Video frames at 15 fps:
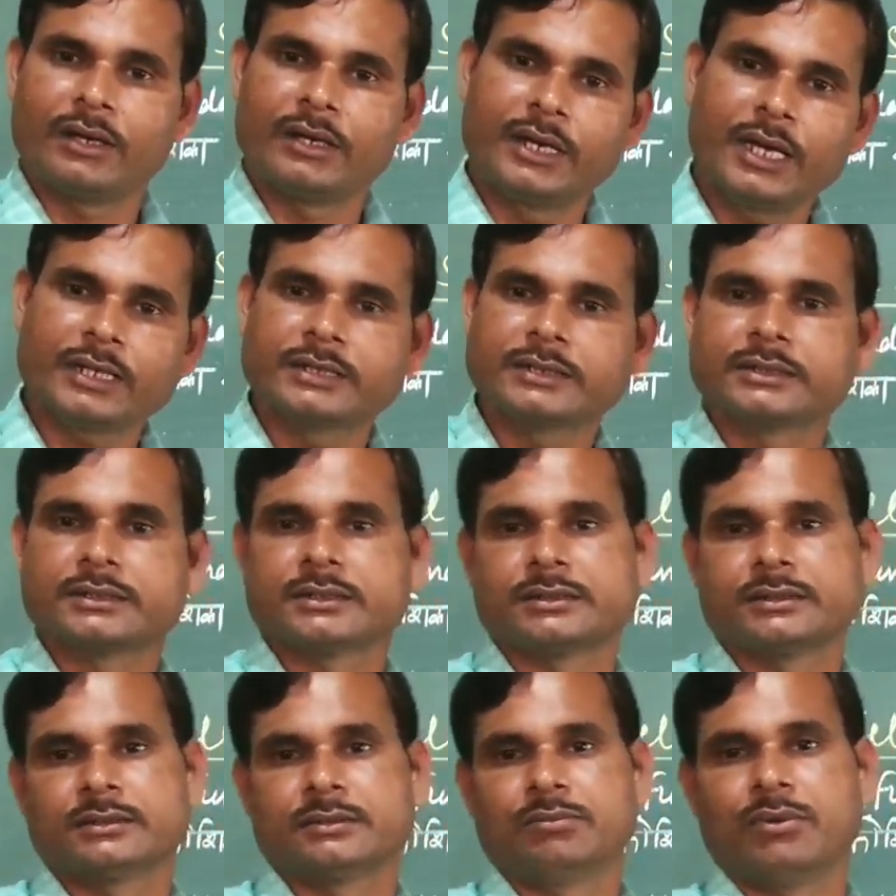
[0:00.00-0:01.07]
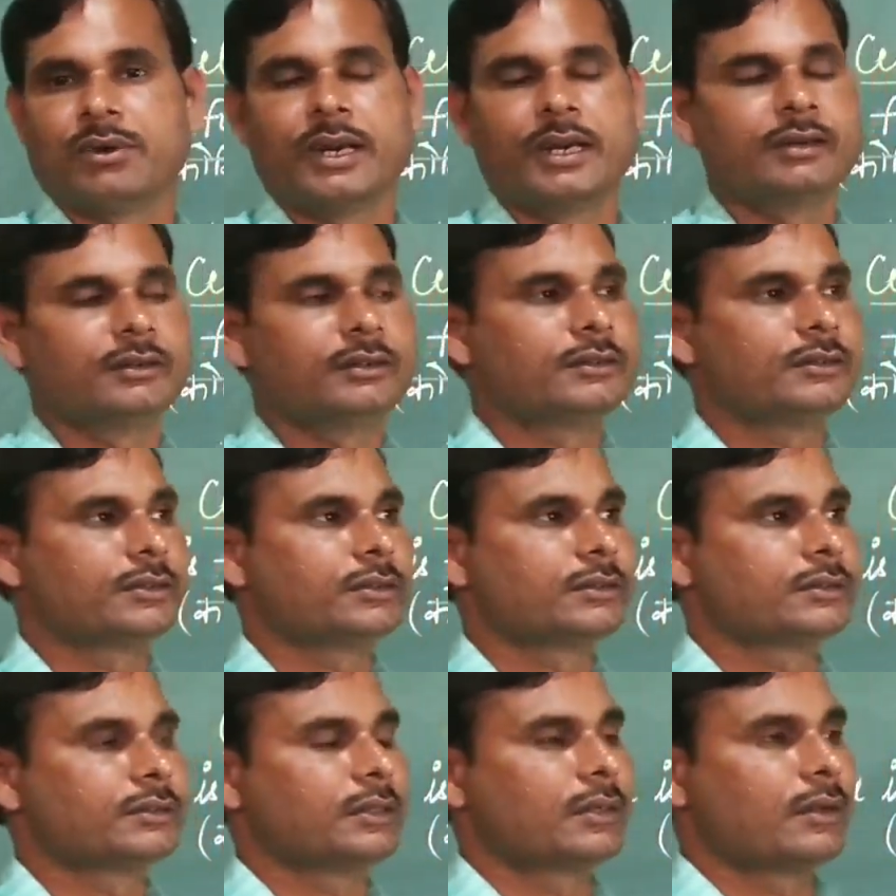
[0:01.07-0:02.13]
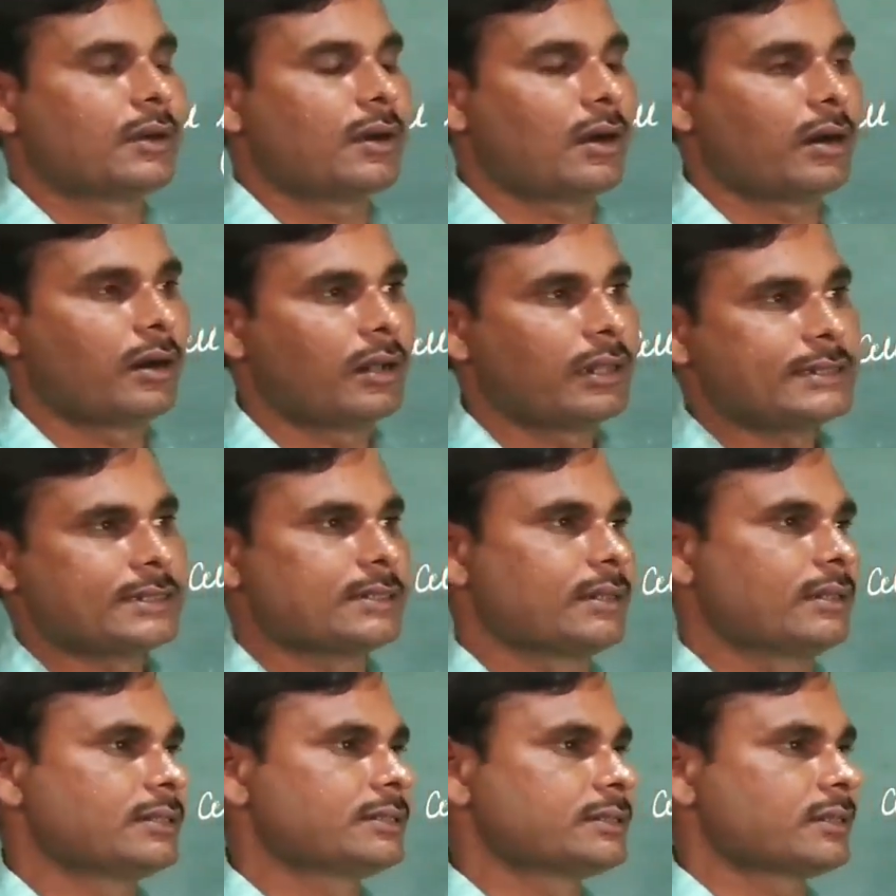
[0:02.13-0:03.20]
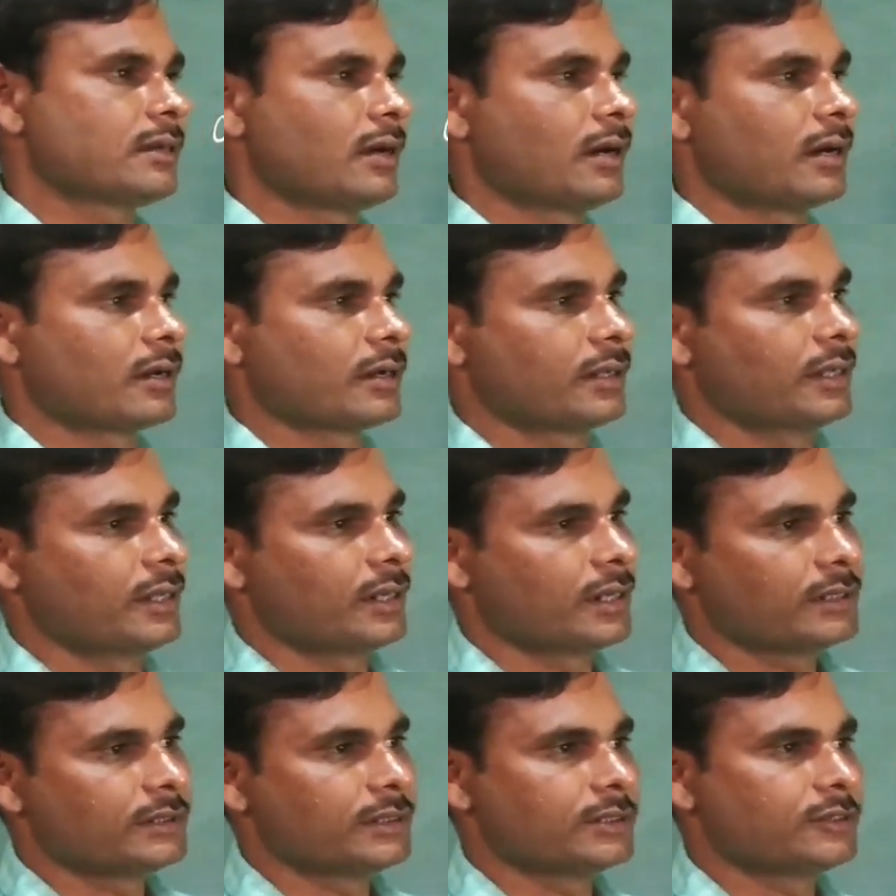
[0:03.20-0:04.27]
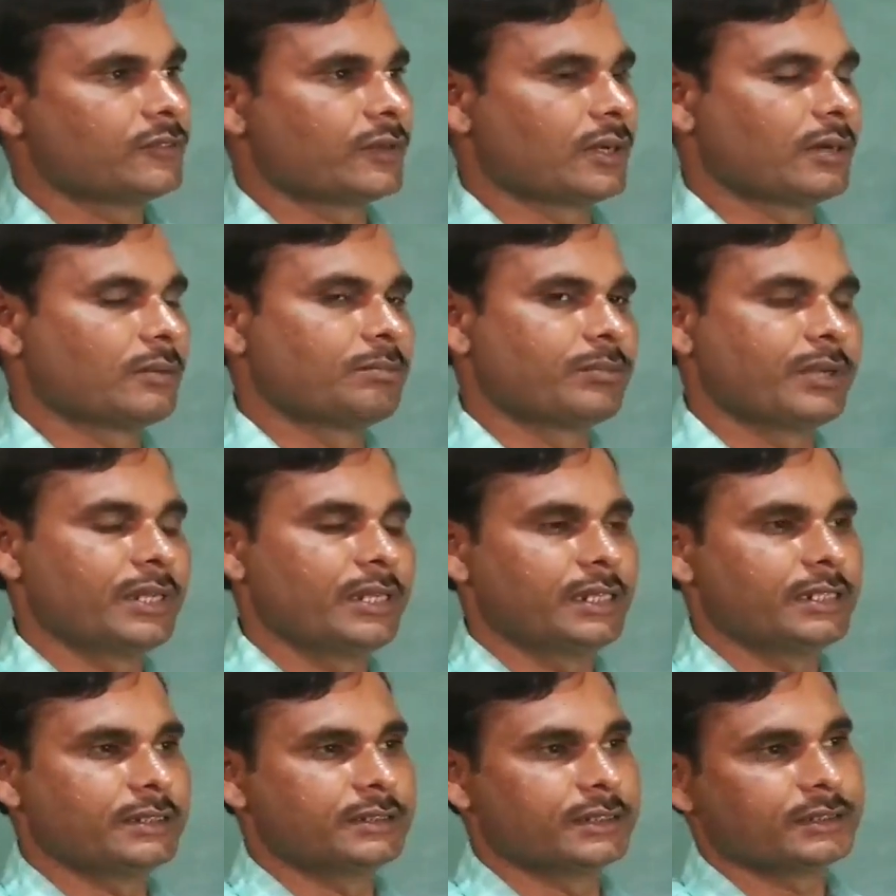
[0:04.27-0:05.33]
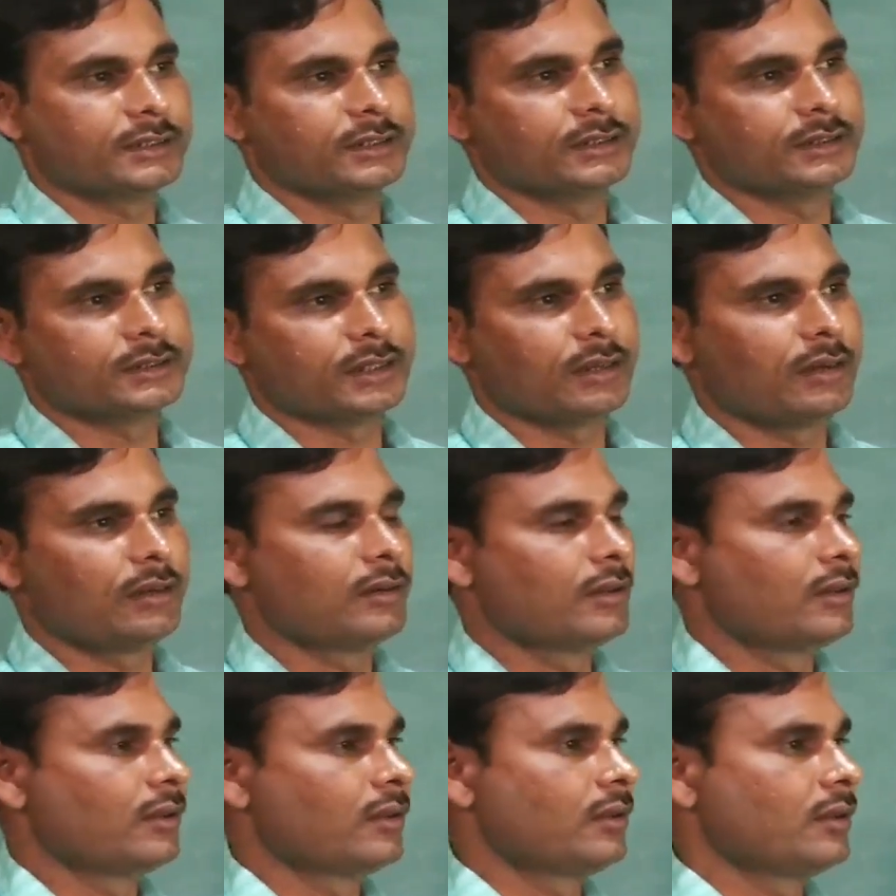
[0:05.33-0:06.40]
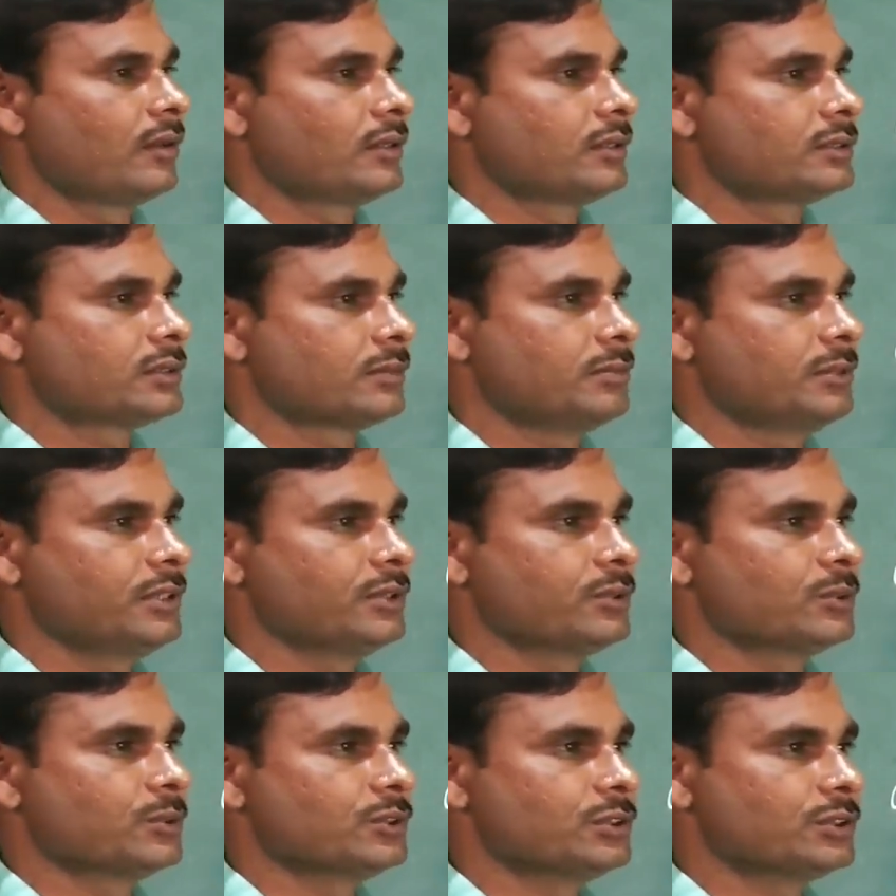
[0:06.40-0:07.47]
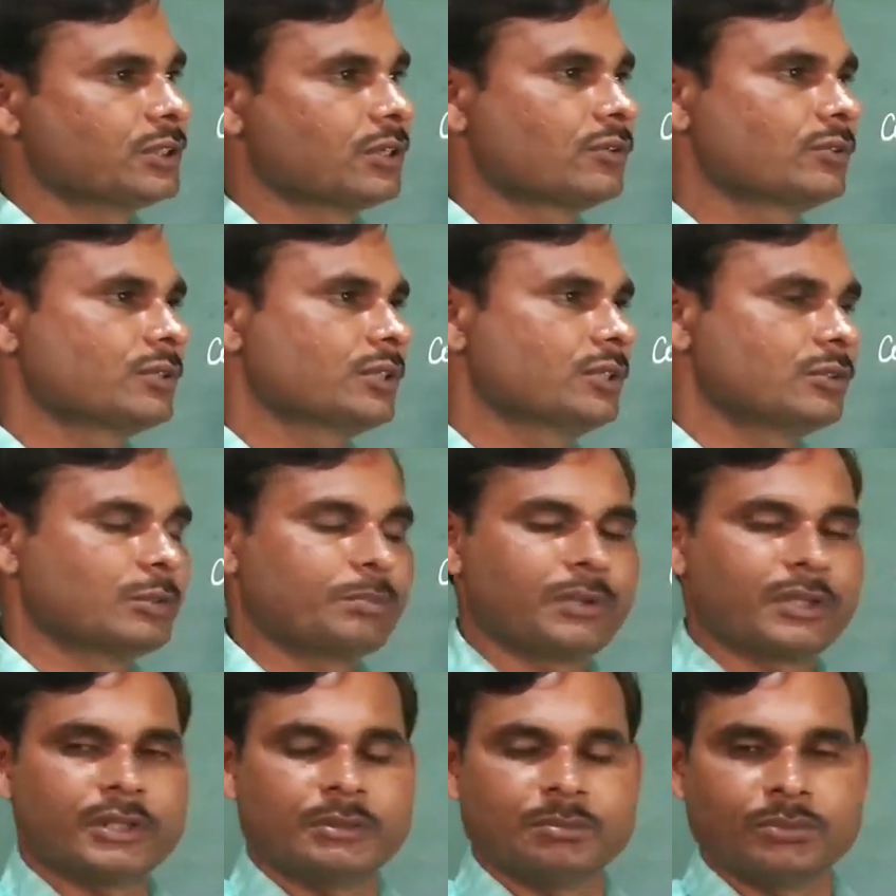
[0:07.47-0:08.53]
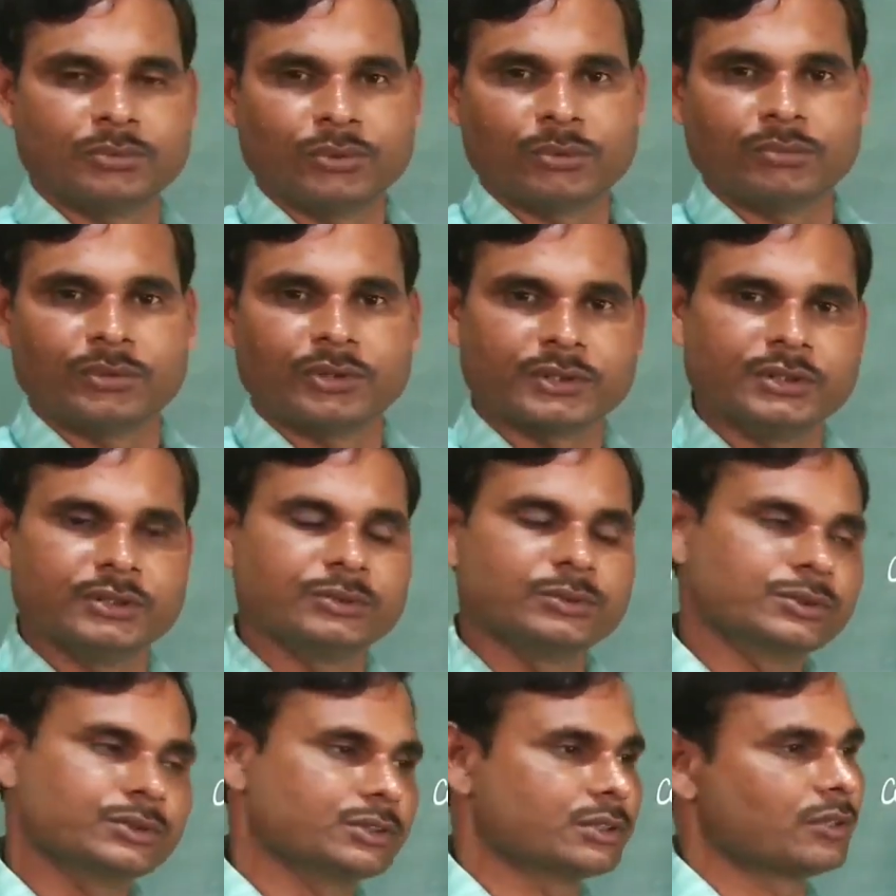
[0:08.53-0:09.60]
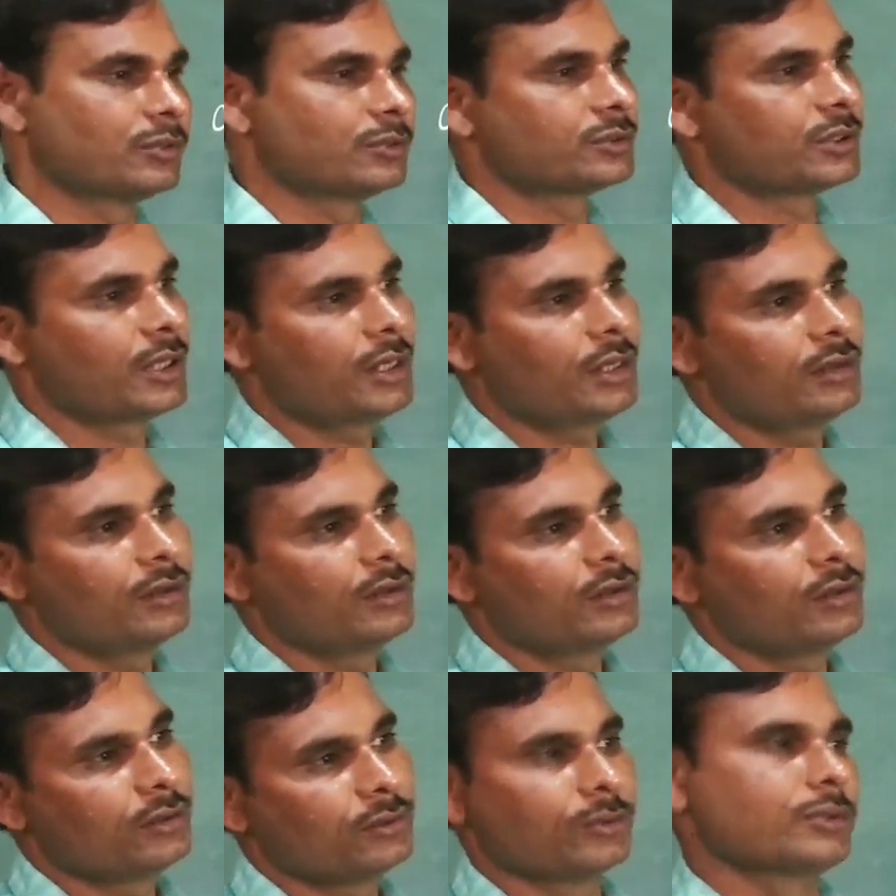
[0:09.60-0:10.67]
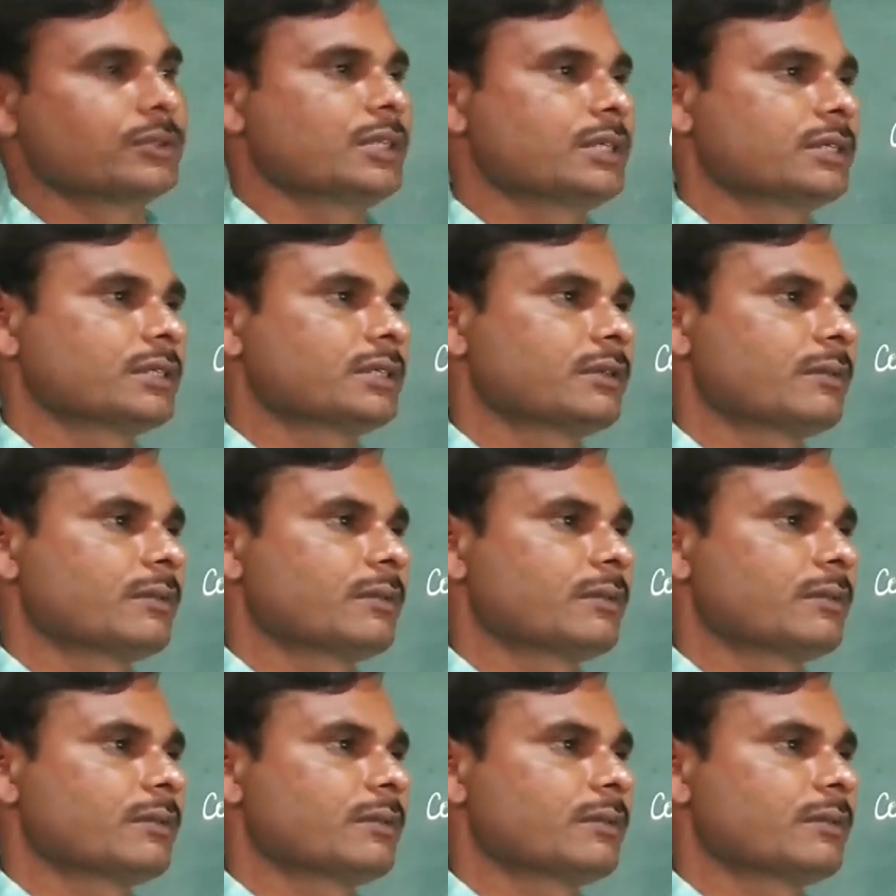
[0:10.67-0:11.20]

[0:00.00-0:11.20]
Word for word: नेक्स्ट पॉइंट ऑल सेल्स आर एराइजेज फ्रॉम प्री एग्जिस्टिंग सेल सभी कोशिकाओं की उत्पत्ति पूर्ववर्ती कोशिकाओं से होती है